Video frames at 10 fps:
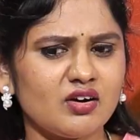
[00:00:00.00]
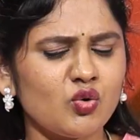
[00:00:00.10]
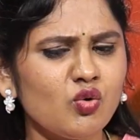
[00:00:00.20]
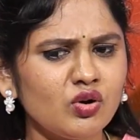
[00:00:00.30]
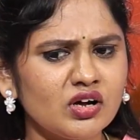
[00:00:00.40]

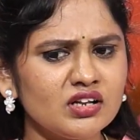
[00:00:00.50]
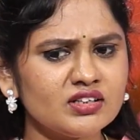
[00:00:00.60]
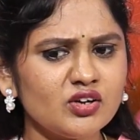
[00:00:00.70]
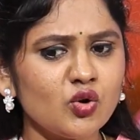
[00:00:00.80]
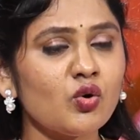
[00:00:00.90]

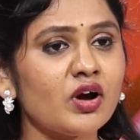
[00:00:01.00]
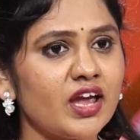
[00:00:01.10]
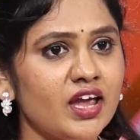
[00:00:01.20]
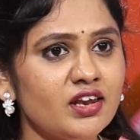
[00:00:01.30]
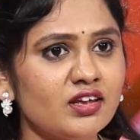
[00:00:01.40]
ఒక్కొక్కరికి ఒక్కొక్క
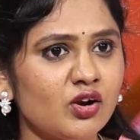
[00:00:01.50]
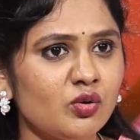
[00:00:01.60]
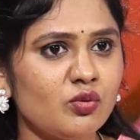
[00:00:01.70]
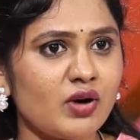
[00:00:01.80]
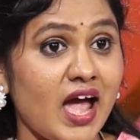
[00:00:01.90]

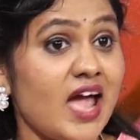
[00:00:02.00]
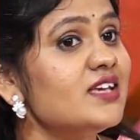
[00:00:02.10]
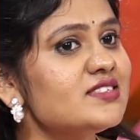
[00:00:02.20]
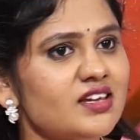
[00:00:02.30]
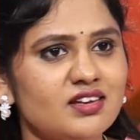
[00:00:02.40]
ఏరియాలో
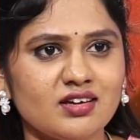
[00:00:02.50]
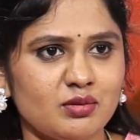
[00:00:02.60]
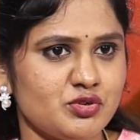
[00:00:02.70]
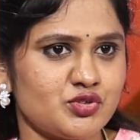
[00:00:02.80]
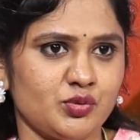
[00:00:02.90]
యాంగ్జైటీ
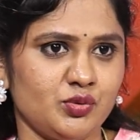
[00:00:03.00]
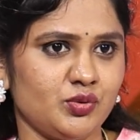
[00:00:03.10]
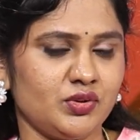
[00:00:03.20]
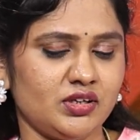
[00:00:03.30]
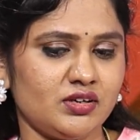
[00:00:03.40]
కనిపిస్తూ
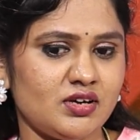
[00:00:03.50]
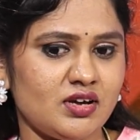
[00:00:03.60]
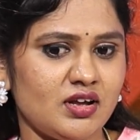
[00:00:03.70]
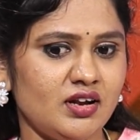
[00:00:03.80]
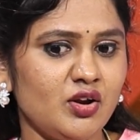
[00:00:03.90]
ఉంటుంది
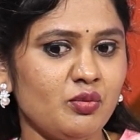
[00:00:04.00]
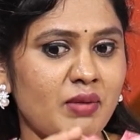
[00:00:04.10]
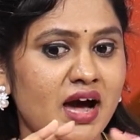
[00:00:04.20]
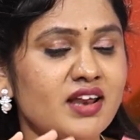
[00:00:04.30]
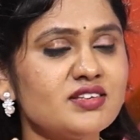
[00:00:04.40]
నేను
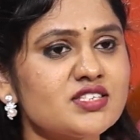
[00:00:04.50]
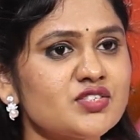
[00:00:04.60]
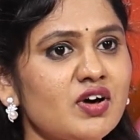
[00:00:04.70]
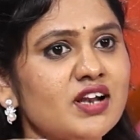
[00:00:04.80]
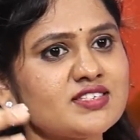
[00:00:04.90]
మ్యారేజెస్
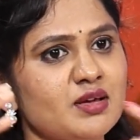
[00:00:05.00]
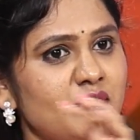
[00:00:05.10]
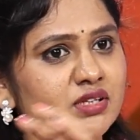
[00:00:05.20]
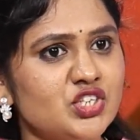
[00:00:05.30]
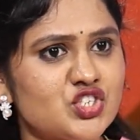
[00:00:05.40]
వాళ్ళకి
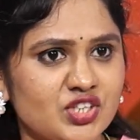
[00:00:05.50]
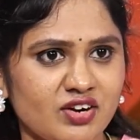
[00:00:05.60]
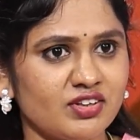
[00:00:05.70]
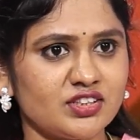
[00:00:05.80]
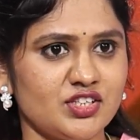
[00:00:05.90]
సంబంధించి
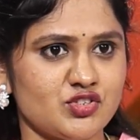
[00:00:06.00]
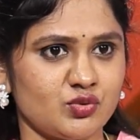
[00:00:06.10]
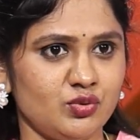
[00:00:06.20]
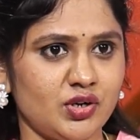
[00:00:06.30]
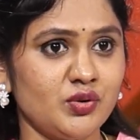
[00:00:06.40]
తర్వాత
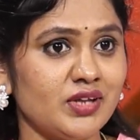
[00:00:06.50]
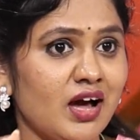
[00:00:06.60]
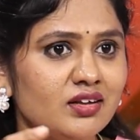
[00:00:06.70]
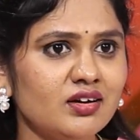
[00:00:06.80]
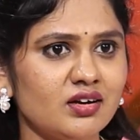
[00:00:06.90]
తీసుకుంటాను
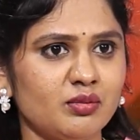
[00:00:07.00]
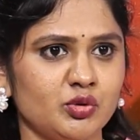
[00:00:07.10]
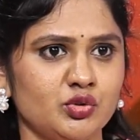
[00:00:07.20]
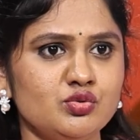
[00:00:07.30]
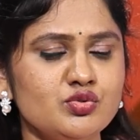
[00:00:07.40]
దానికన్నా
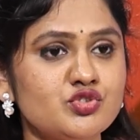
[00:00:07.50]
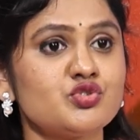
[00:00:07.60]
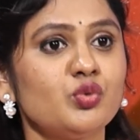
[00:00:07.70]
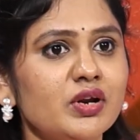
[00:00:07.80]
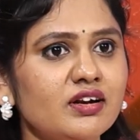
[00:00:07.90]
ముందు
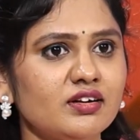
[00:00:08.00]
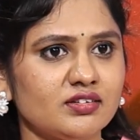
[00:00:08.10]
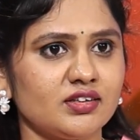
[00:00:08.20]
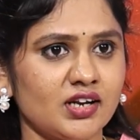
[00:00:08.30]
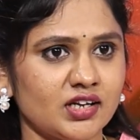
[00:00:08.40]

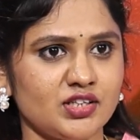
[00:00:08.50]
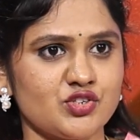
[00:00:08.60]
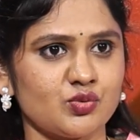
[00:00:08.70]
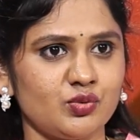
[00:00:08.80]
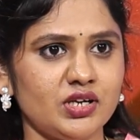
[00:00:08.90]
స్టూడెంట్ కనుక
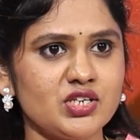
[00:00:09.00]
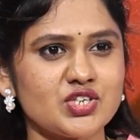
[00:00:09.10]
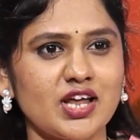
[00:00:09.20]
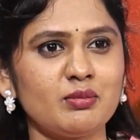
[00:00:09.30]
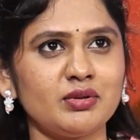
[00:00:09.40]
తీసుకుంటే
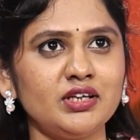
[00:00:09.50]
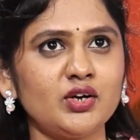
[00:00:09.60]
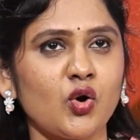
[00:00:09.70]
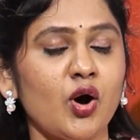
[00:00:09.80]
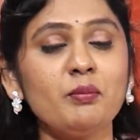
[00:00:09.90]
చాలామంది
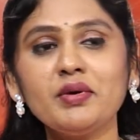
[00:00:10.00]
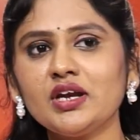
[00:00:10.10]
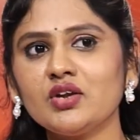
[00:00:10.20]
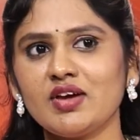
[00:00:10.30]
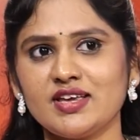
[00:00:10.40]

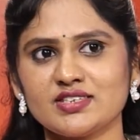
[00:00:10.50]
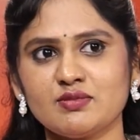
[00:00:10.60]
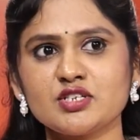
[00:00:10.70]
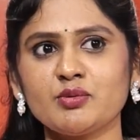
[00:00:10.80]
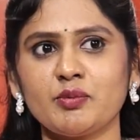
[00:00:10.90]
కాంపిటేటివ్
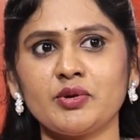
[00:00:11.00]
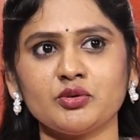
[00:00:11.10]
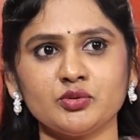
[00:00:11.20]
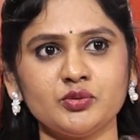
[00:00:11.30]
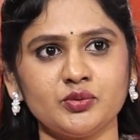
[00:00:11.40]
ఎగ్జామ్స్కి ప్రిపేర్
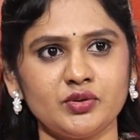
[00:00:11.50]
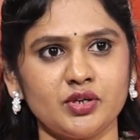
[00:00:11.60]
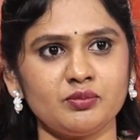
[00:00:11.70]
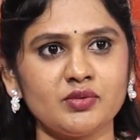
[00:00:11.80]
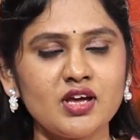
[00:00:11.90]
అవుతూ ఉంటుంటారు